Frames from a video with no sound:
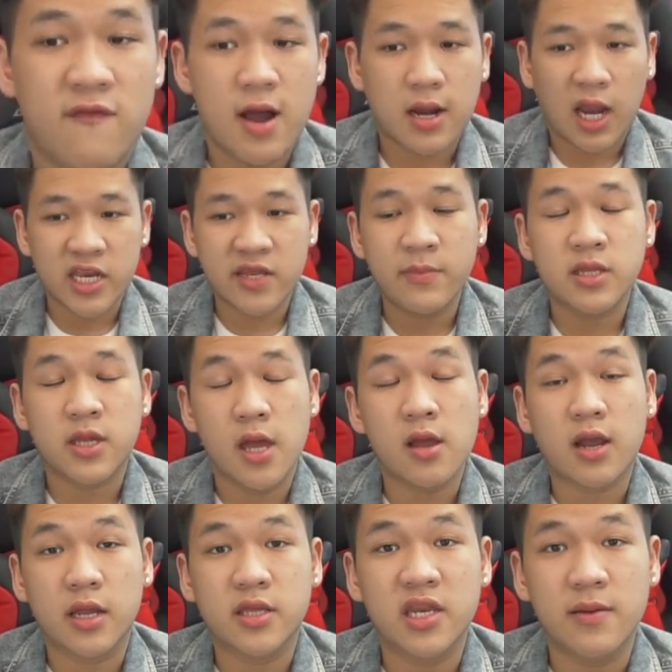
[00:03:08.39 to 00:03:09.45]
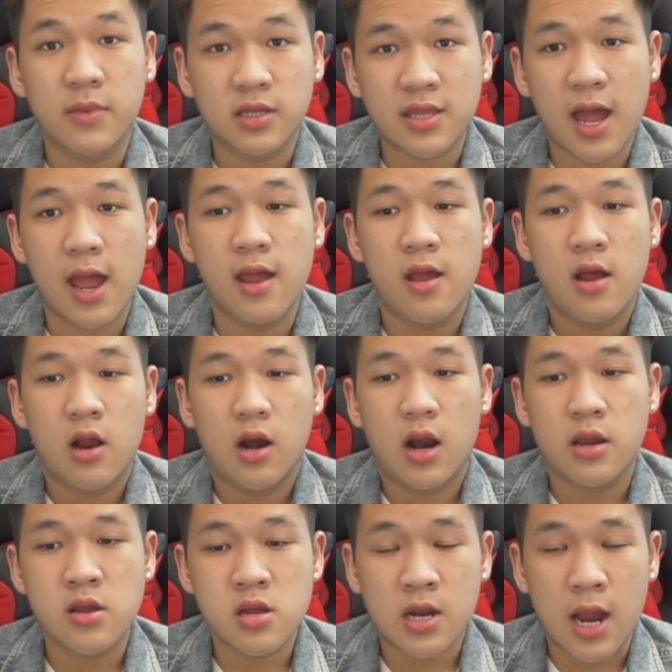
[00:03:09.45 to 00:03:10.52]
và cá nhân mình thấy là cái thời điểm hiện tại
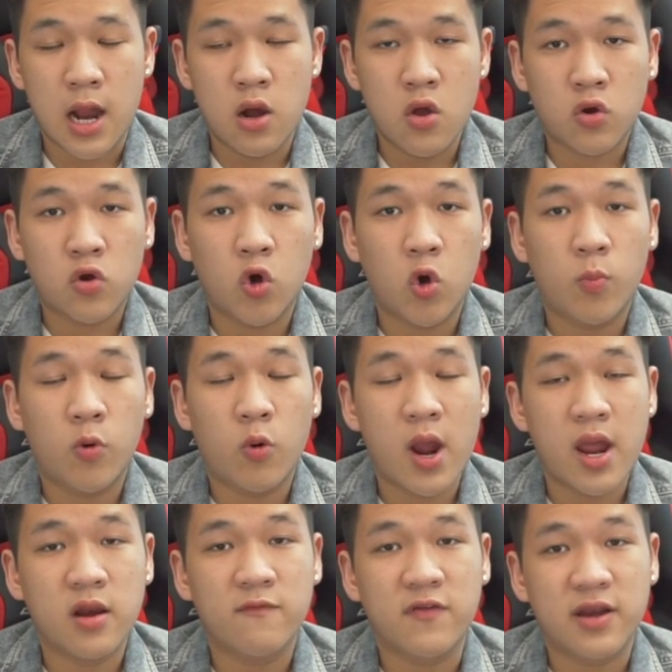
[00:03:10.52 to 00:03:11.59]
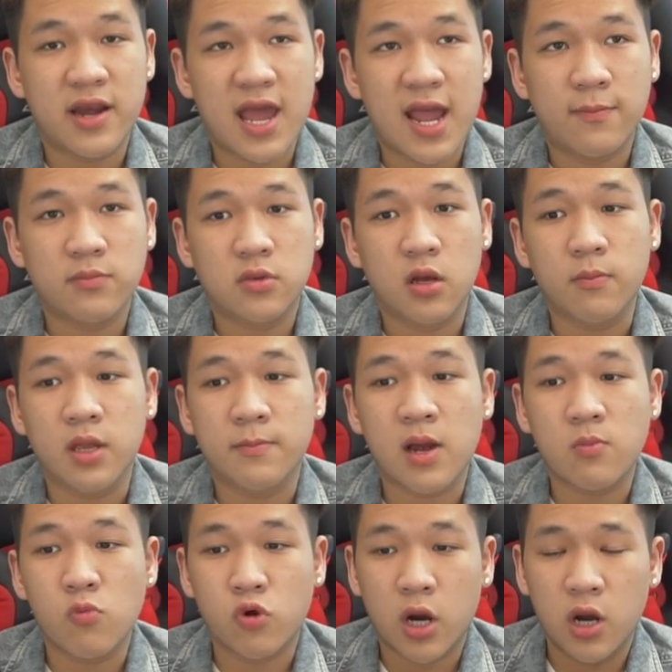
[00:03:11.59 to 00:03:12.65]
là những cái local brand ở Việt Nam thường bị
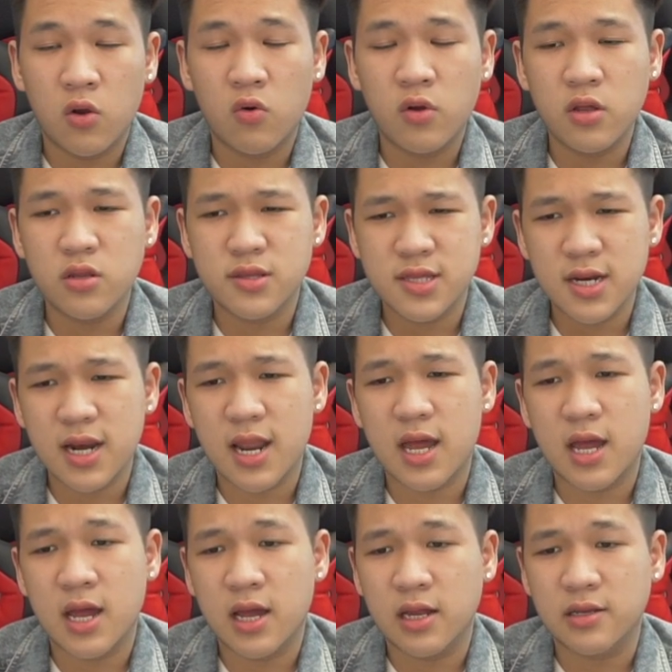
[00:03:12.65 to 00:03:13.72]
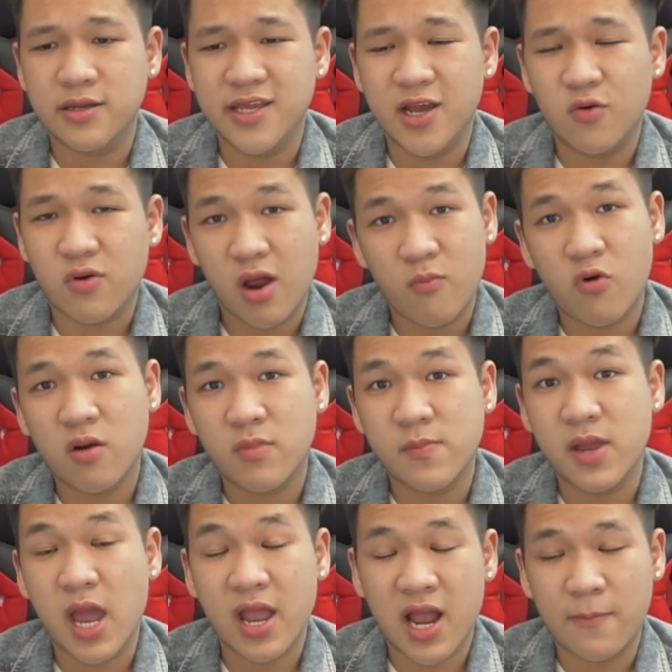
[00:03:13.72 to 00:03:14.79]
mắc một cái lỗi rất là nhiều cái brand mà
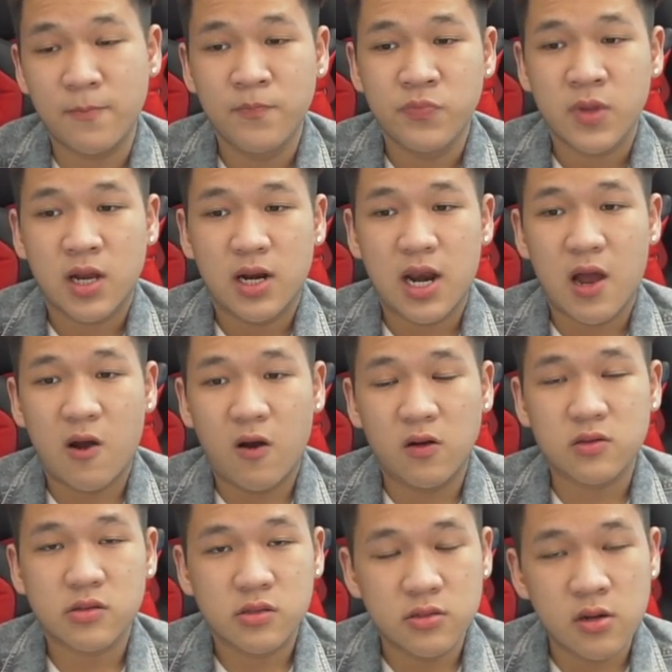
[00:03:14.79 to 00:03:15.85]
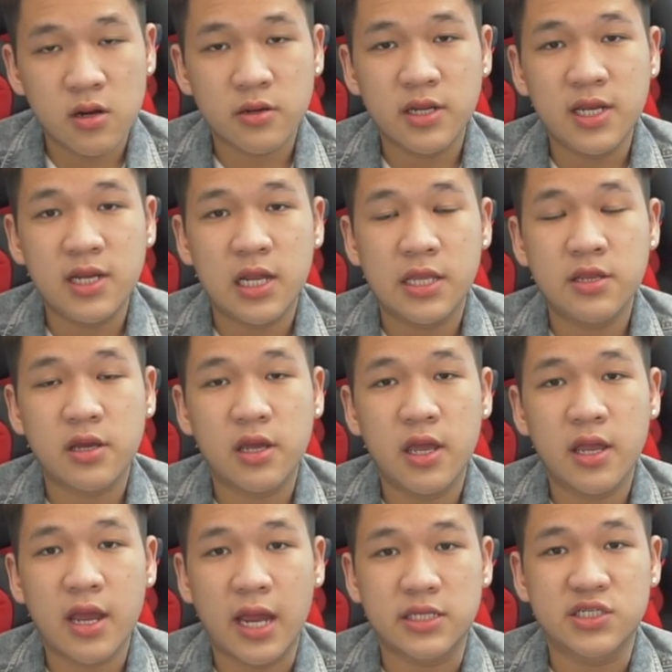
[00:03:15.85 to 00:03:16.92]
mình hay gặp là họ thường đi đến những cái
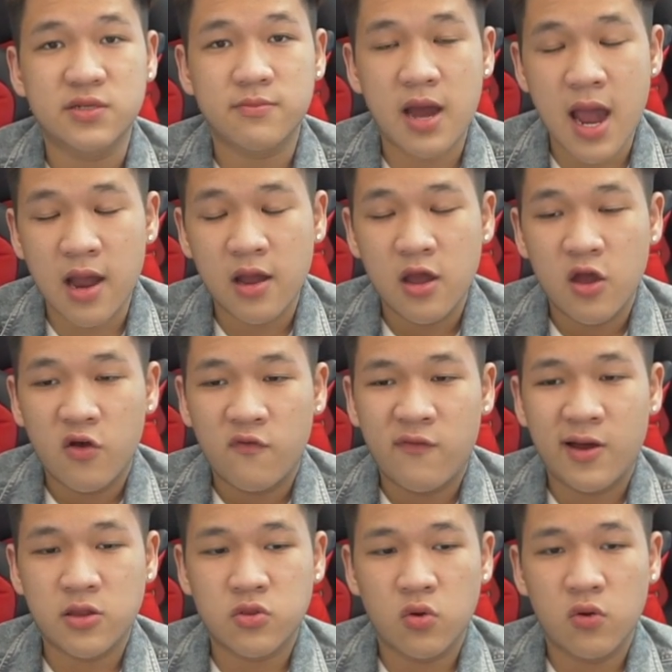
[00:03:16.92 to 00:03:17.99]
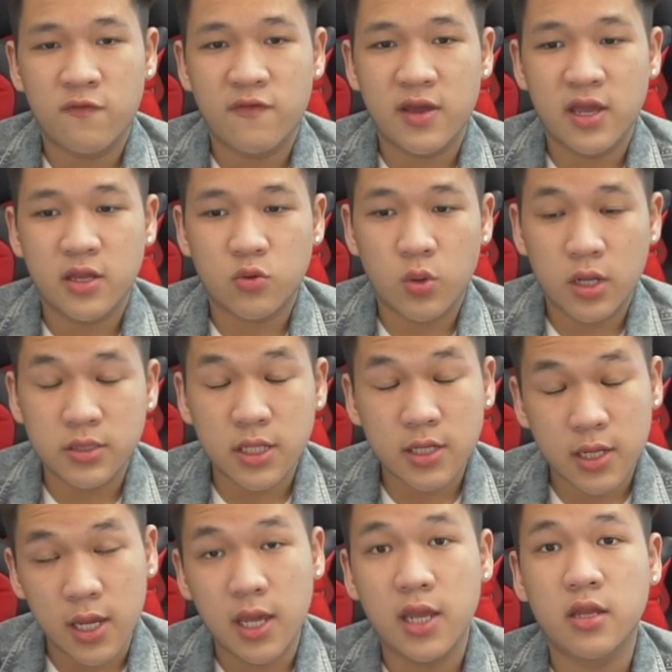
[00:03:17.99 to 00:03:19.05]
hình ảnh trên mạng và rồi về thuê
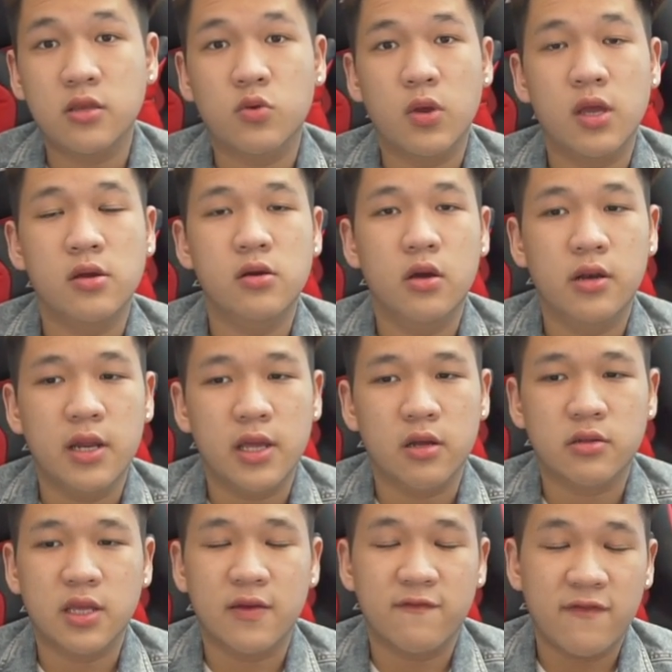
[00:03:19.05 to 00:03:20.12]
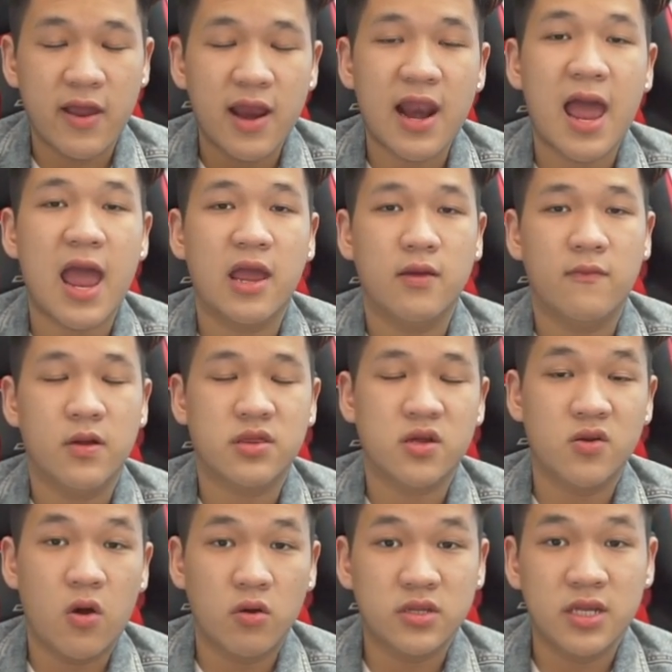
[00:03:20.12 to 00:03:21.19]
thiết kế, thuê người để có thể vẽ lại và
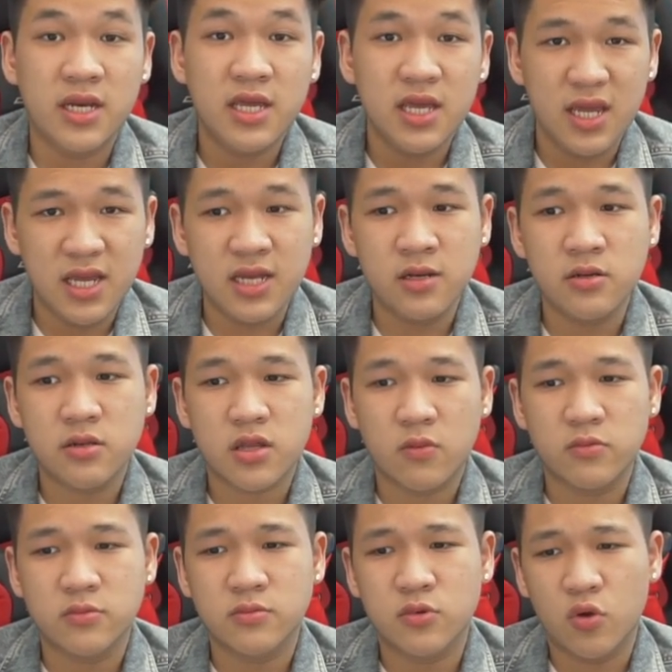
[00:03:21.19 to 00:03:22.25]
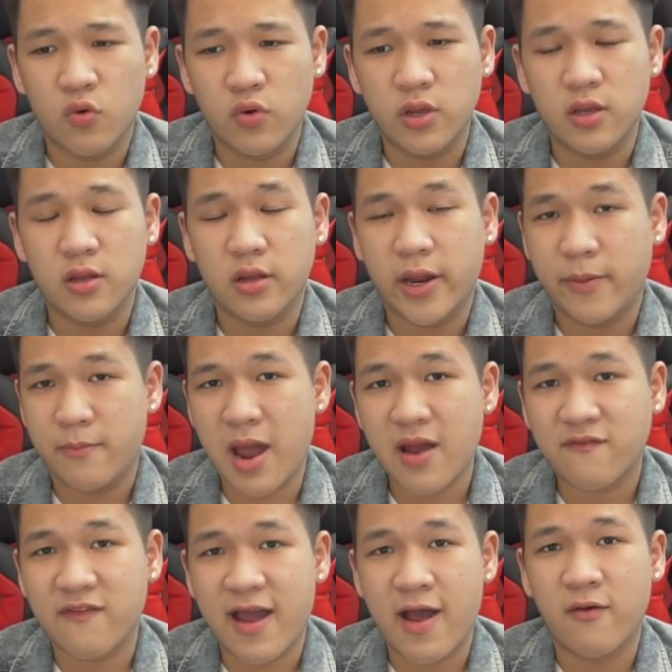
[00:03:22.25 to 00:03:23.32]
sau đó thì đi in xong rồi gắn
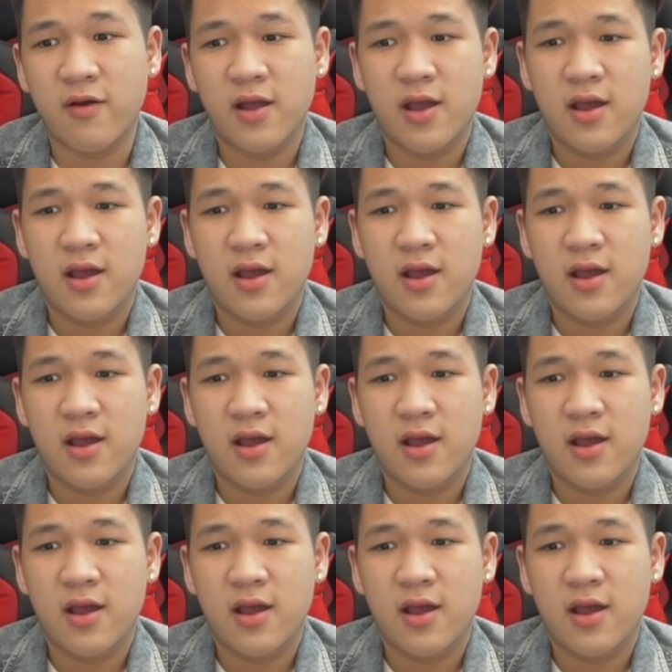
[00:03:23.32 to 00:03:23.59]
mác vào